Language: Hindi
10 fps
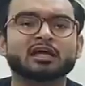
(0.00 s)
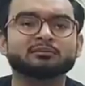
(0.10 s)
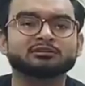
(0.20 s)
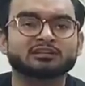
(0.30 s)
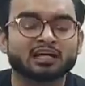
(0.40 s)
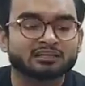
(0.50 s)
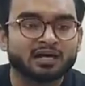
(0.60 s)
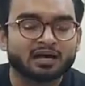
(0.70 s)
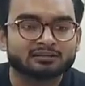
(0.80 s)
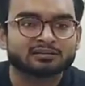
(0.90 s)
टाइम्स ज़्यादा
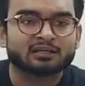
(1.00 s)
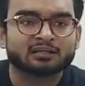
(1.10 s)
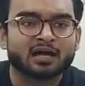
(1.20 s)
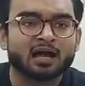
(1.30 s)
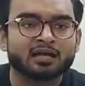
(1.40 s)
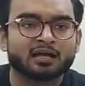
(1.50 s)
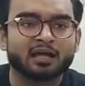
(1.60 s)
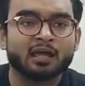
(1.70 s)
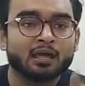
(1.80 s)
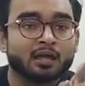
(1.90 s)
खतरनाक हैं
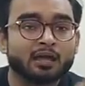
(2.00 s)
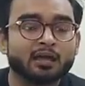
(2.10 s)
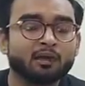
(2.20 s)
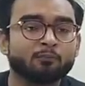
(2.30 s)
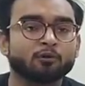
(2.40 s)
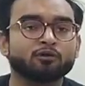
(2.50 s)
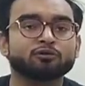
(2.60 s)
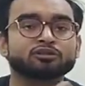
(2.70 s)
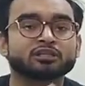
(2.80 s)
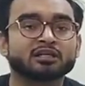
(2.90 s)
एयर
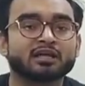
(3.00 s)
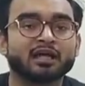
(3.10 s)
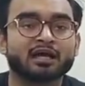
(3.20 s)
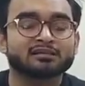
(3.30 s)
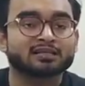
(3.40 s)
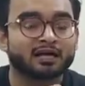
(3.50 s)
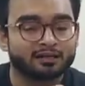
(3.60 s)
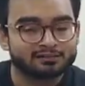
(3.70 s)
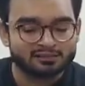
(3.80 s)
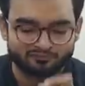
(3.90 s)
पोल्यूशन के
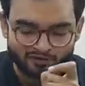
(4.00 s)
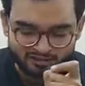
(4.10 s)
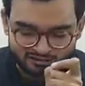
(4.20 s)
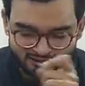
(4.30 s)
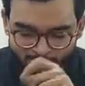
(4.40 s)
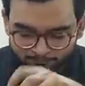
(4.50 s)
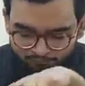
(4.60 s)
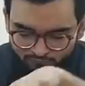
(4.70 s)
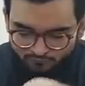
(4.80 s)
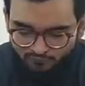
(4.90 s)
हजारडस इफेक्ट से
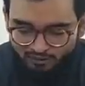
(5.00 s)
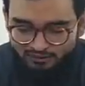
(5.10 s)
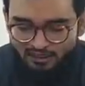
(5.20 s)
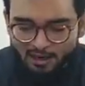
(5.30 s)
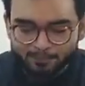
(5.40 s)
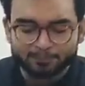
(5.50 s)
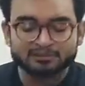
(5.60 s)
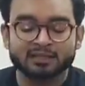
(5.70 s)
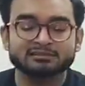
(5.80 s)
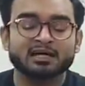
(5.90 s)
यहाँ पे
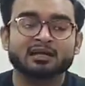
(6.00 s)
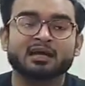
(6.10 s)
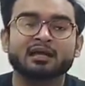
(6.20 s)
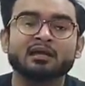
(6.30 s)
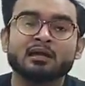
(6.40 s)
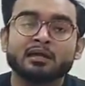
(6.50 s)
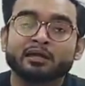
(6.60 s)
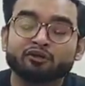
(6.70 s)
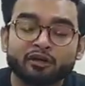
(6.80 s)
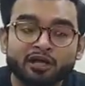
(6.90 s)
बताया जा रहा है कि
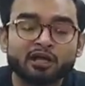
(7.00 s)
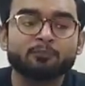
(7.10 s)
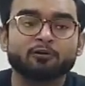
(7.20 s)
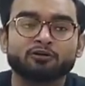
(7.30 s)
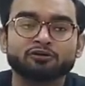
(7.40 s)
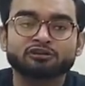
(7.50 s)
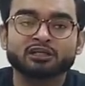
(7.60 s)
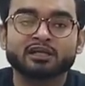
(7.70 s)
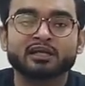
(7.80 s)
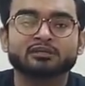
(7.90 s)
जो एयर
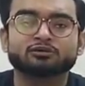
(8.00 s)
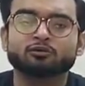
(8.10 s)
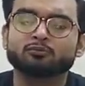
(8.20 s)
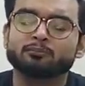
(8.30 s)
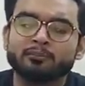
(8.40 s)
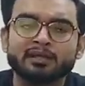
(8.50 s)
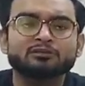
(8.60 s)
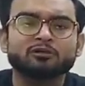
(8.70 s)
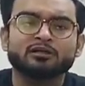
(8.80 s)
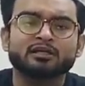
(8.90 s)
पोल्यूशन के जो मेन
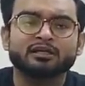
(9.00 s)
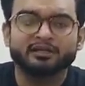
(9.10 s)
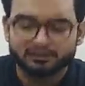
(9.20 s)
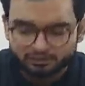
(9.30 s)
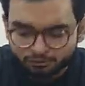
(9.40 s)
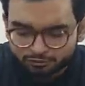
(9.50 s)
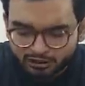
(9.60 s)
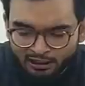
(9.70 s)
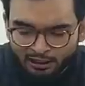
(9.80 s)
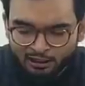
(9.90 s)
जो इंग्रेडिएंट्स होते
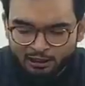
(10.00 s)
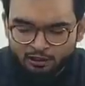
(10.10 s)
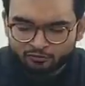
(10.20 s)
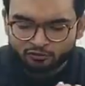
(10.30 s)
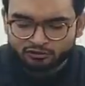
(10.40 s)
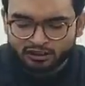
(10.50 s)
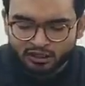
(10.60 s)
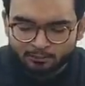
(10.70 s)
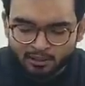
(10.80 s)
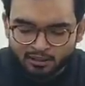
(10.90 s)
हैं वो होता है
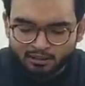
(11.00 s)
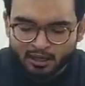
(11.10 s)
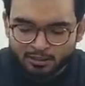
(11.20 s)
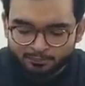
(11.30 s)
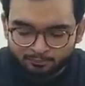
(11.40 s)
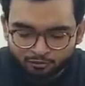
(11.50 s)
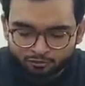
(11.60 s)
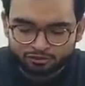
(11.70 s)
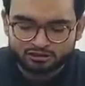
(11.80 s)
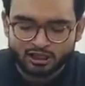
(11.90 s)
हमारा कार्बन
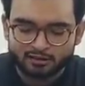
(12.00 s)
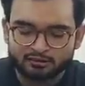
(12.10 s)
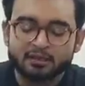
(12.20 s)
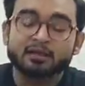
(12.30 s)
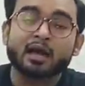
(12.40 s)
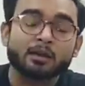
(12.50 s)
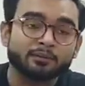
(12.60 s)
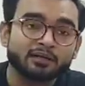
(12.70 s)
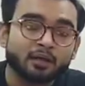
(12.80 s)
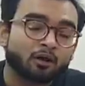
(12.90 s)
मोनोऑक्साइड
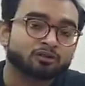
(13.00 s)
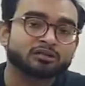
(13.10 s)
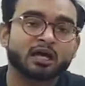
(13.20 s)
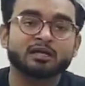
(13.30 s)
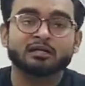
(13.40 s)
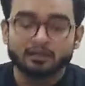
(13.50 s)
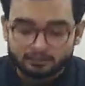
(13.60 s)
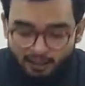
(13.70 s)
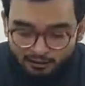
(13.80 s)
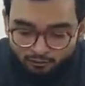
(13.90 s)
कार्बन डाइऑक्साइड
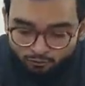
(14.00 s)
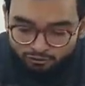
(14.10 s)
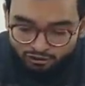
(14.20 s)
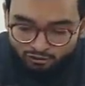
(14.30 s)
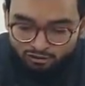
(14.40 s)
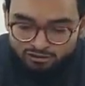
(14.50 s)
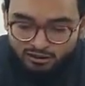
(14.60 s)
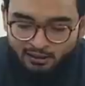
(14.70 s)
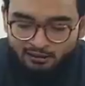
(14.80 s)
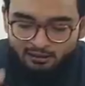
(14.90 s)
नाइट्रोजन
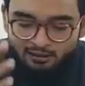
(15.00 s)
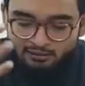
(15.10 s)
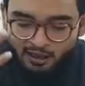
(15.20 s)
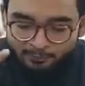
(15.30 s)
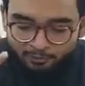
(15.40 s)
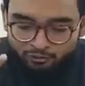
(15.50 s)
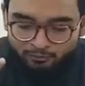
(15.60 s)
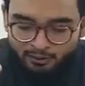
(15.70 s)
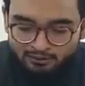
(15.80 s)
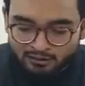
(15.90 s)
ऑक्साइड यहाँ पे कुछ
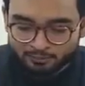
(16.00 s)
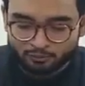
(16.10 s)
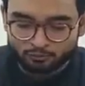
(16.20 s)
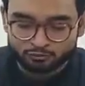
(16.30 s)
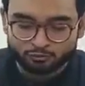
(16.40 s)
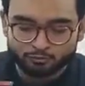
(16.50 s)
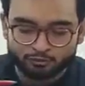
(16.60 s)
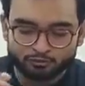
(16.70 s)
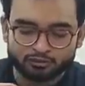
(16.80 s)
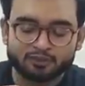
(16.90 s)
मात्रा में ओजोन भी
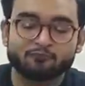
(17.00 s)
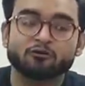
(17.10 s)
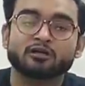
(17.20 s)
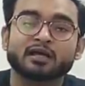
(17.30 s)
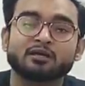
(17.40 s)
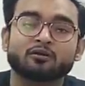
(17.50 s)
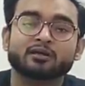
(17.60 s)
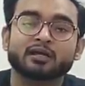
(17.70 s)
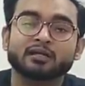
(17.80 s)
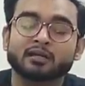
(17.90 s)
होती है वोलेटाइल
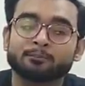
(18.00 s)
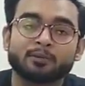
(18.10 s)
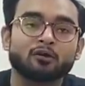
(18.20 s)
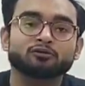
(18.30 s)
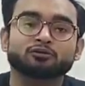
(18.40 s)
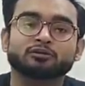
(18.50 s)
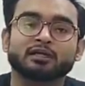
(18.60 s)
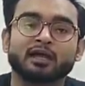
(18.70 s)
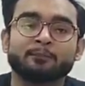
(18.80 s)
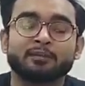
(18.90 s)
ऑर्गेनिक कंपाउंड्स होते
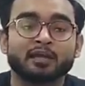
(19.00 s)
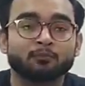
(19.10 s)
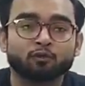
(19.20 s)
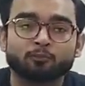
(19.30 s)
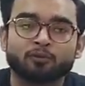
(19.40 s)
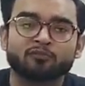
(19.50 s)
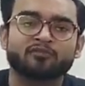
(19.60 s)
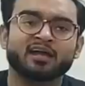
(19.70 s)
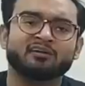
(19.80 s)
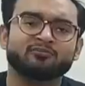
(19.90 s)
हैं पी एम टू पॉइंट
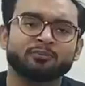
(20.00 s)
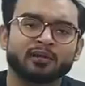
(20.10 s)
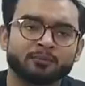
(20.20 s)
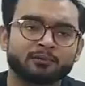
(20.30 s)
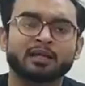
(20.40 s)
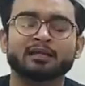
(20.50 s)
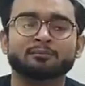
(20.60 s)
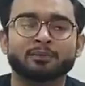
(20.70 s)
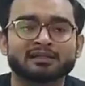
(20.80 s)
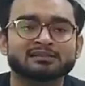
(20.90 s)
फाइव पी एम टेन
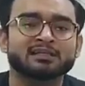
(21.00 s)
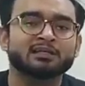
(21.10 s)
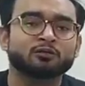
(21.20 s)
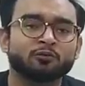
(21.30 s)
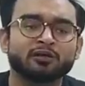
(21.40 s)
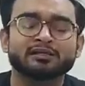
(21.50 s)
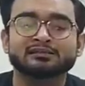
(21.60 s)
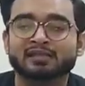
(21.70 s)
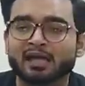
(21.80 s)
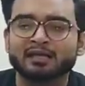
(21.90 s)
बेंजीन टोलिन
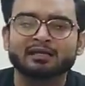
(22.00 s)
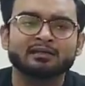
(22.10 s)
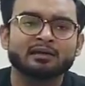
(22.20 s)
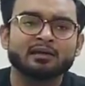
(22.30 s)
जाइलिन